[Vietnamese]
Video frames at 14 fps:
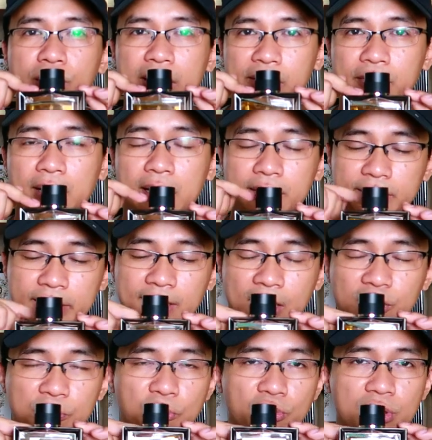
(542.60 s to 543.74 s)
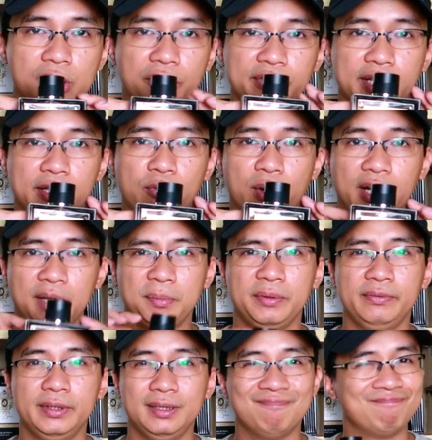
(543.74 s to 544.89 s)
nào đã chế tạo ra mùi hương của chai nước hoa này, bởi
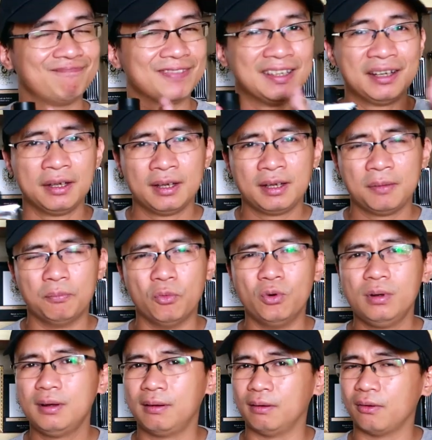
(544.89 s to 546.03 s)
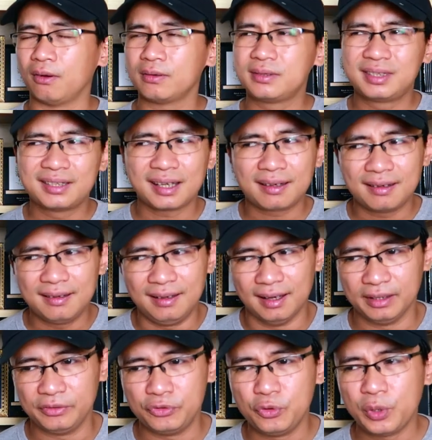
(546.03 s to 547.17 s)
vì mùi hương của nó rất
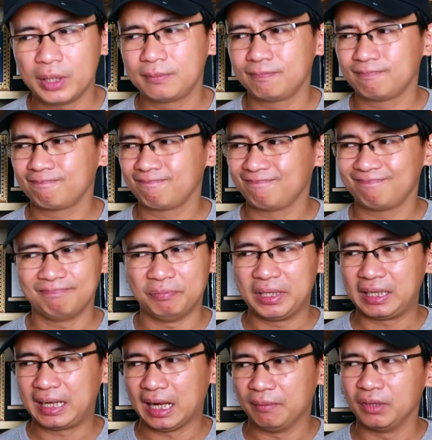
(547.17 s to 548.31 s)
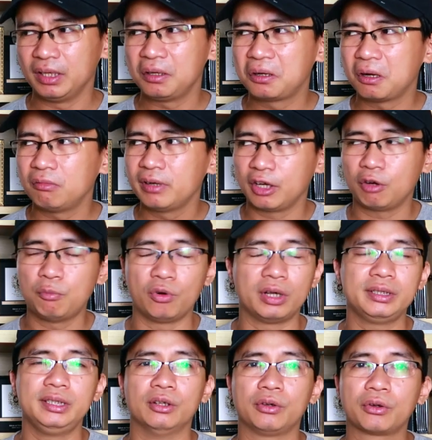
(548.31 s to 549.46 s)
là nhuyễn. Mình cảm thấy không hề có một
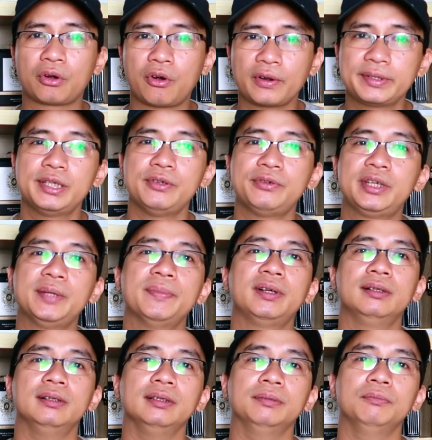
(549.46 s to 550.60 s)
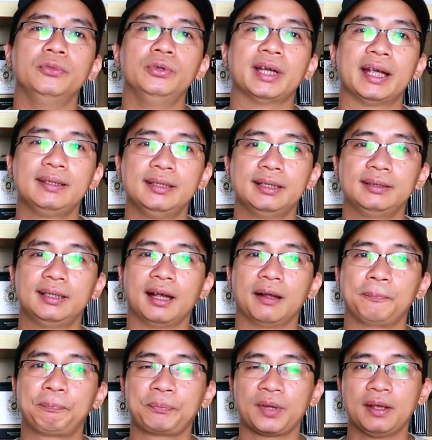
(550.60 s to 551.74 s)
cái gì đó nó khó chịu khi mà ngửi mùi hạnh nhân cả.
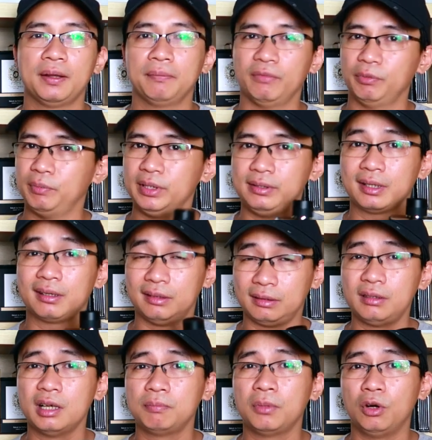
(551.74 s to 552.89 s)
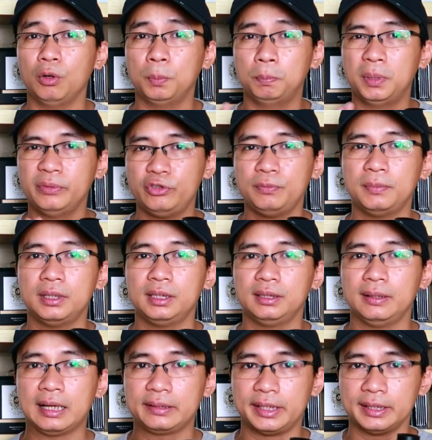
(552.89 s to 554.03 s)
Và mình rất là ngưỡng mộ
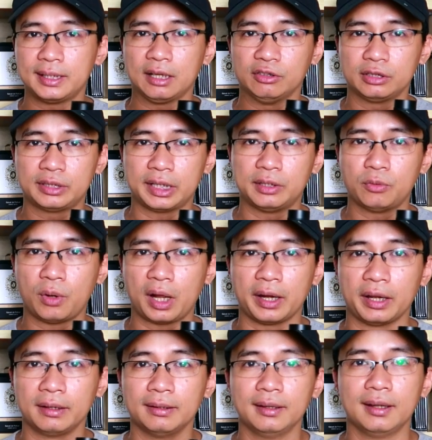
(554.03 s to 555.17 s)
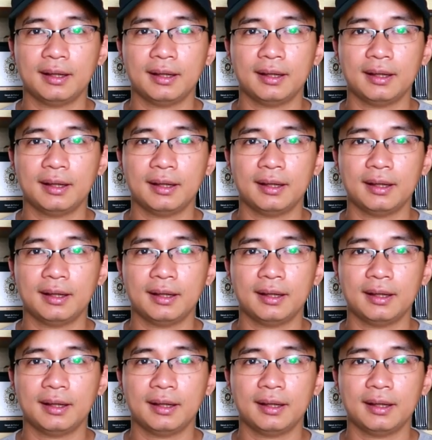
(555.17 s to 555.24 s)
perfumer đã chế tạo ra chai nước hoa này.